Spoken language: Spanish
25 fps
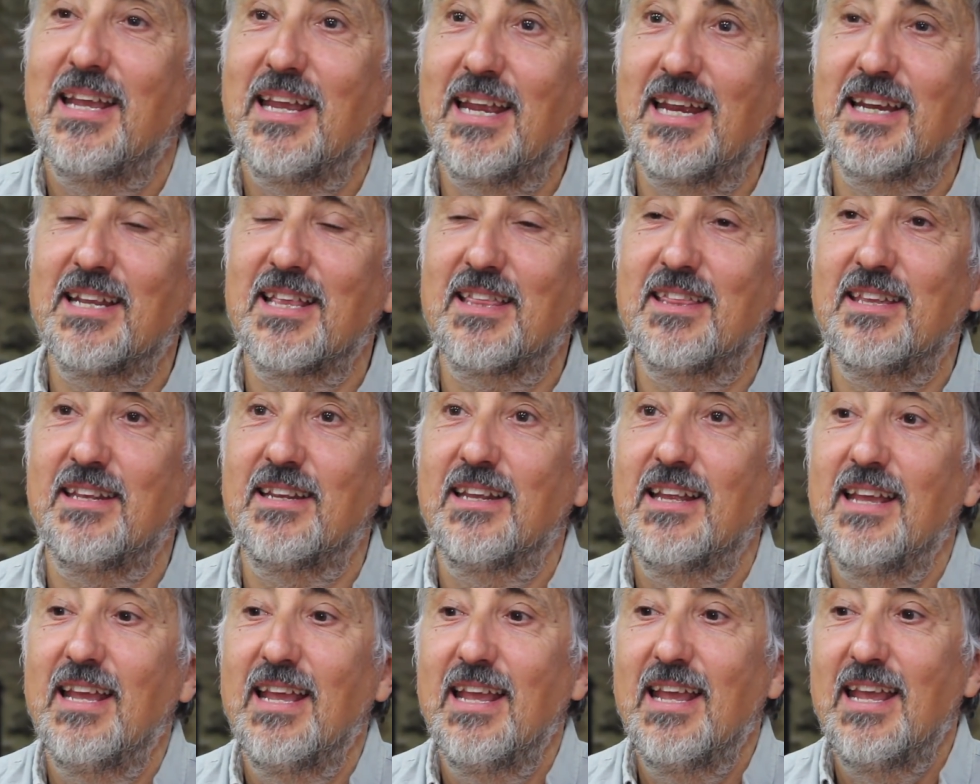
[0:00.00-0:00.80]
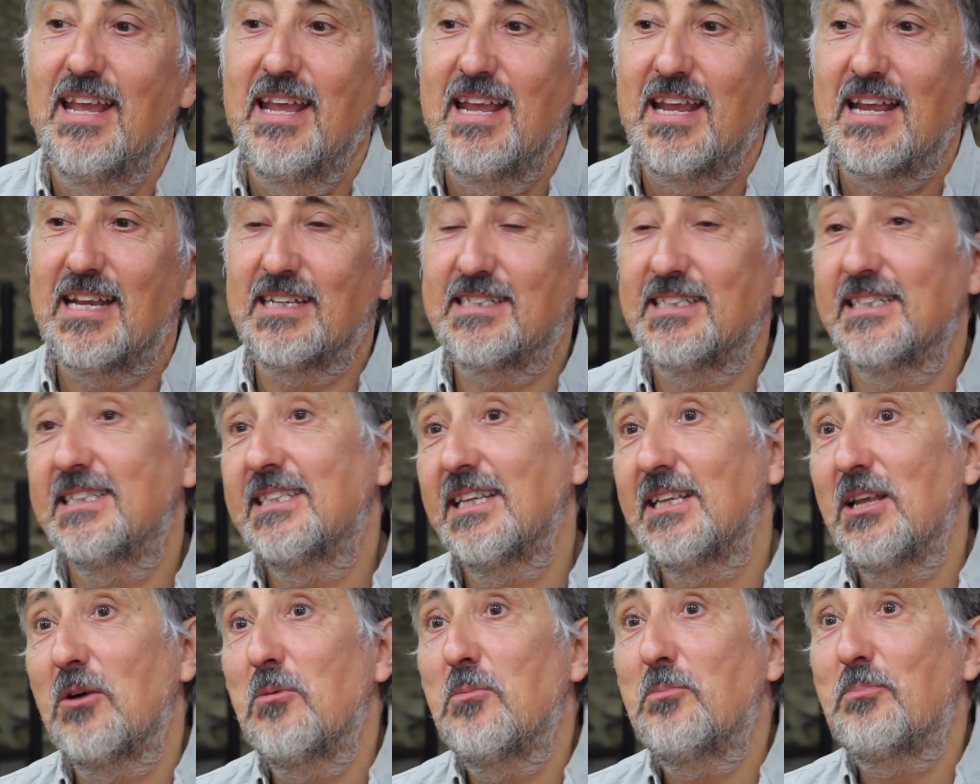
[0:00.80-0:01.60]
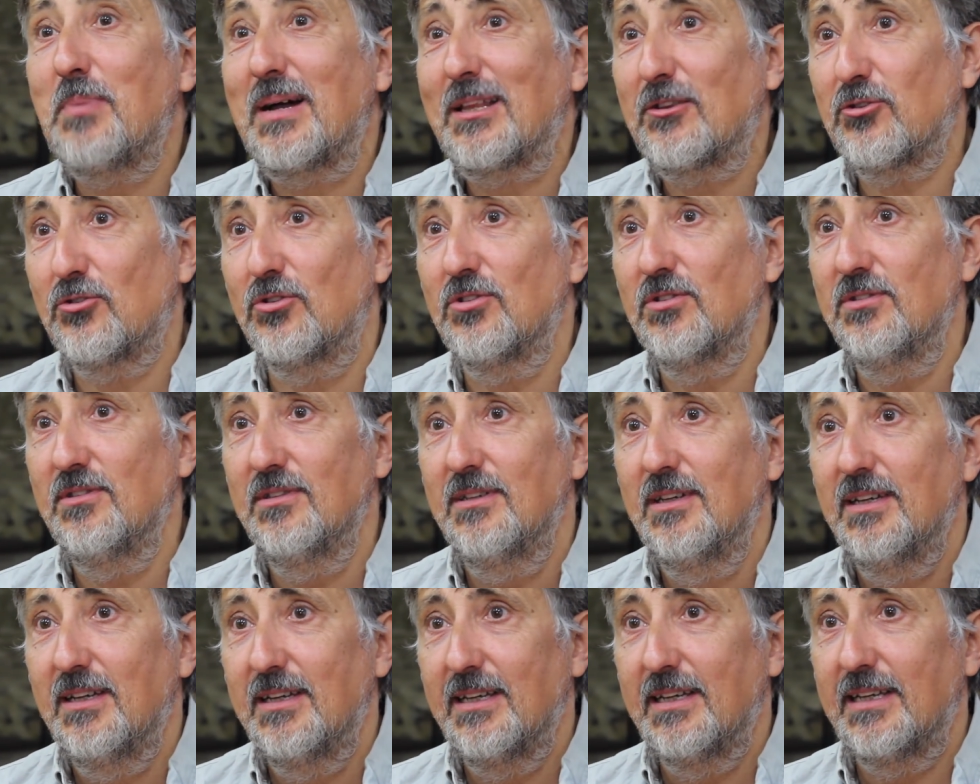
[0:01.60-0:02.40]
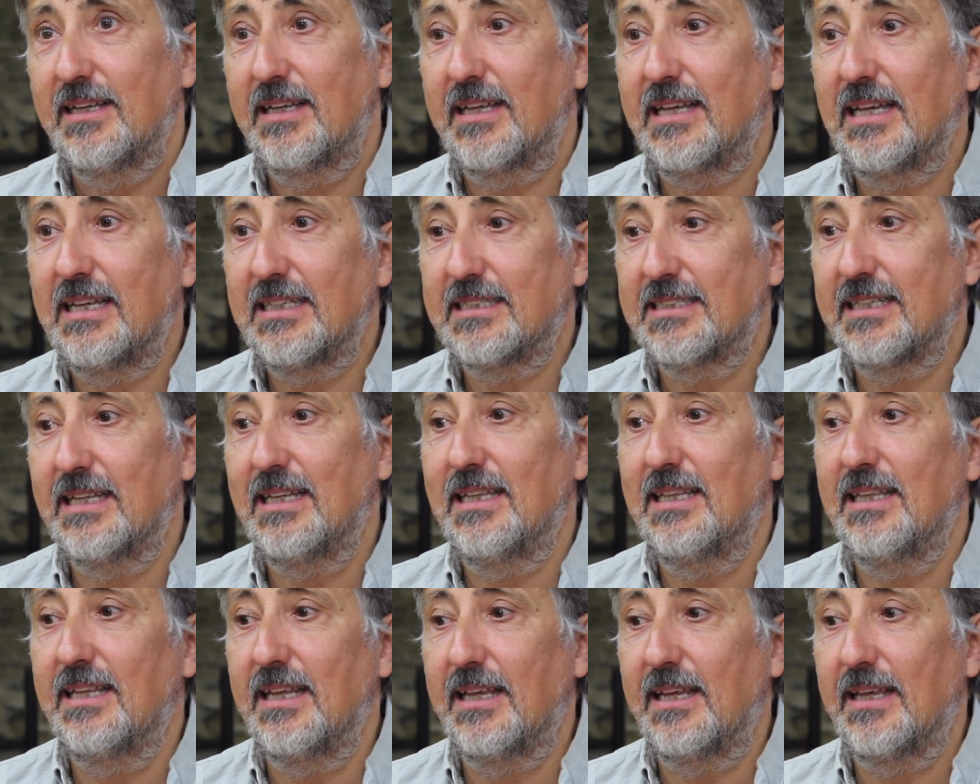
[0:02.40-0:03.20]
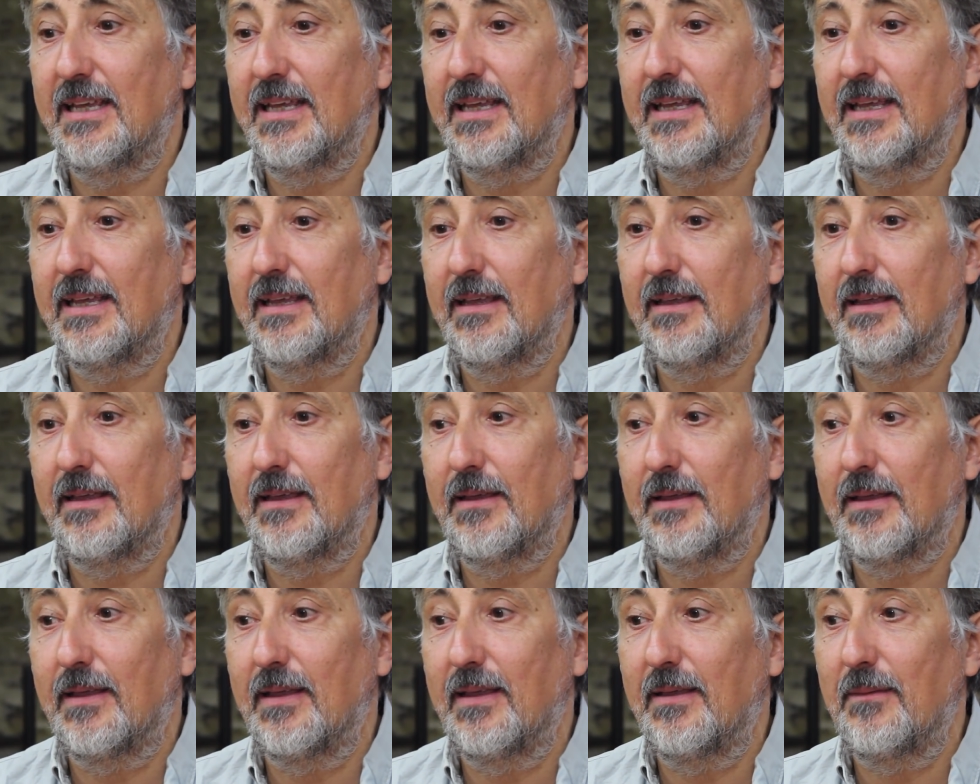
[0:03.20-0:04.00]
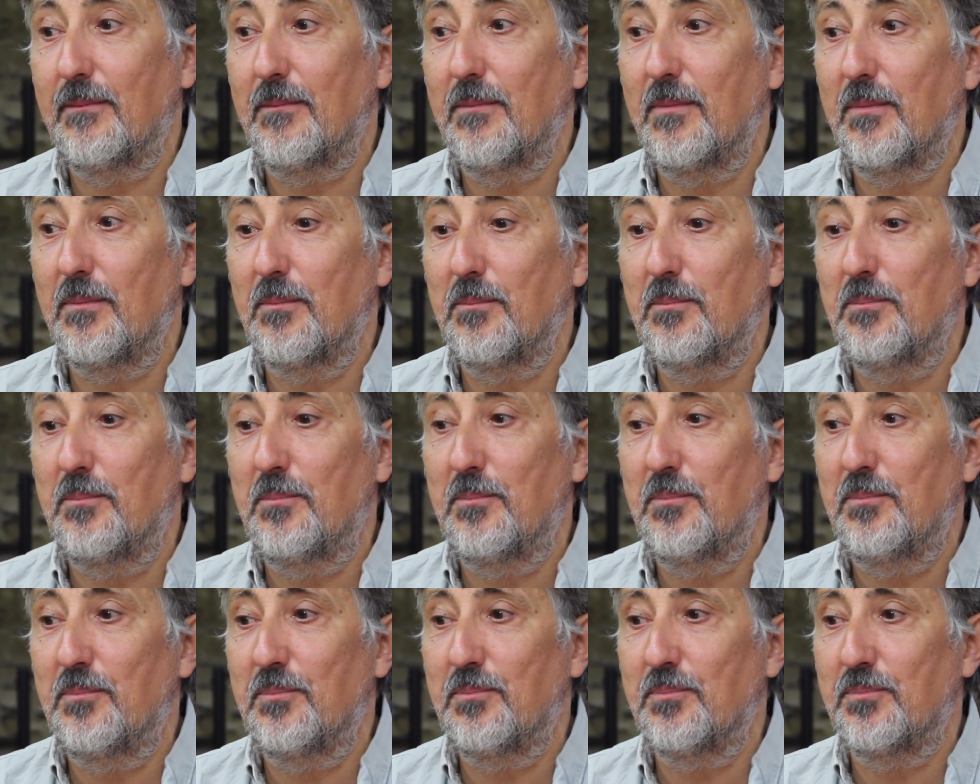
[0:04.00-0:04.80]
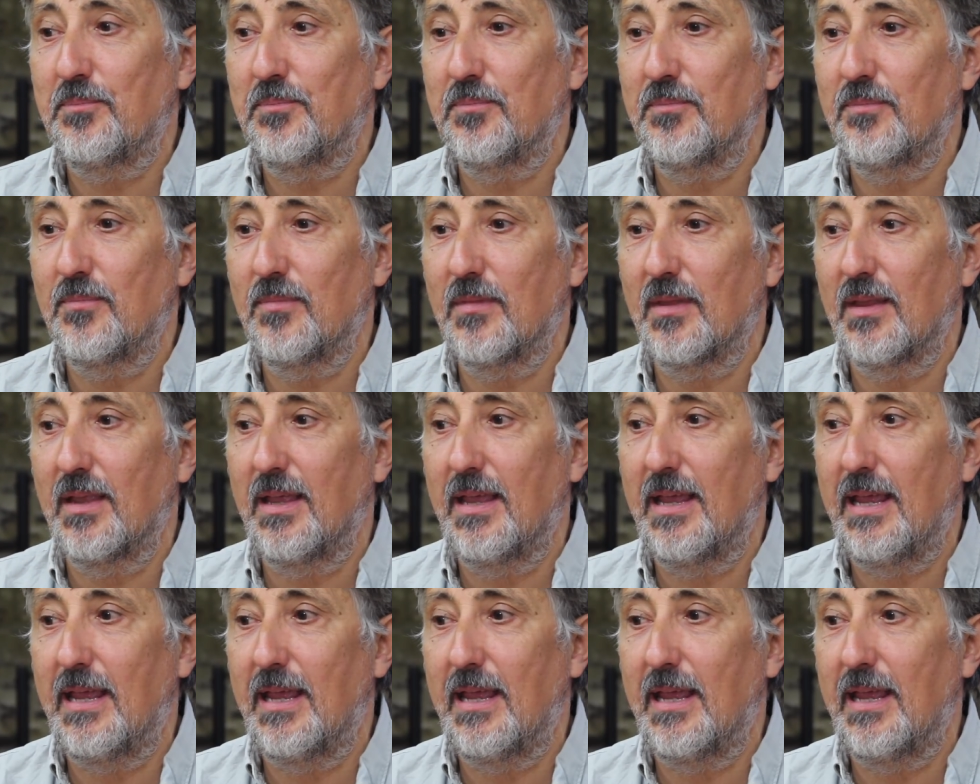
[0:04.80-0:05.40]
Es decir, existe ya un patrón que es el de mm,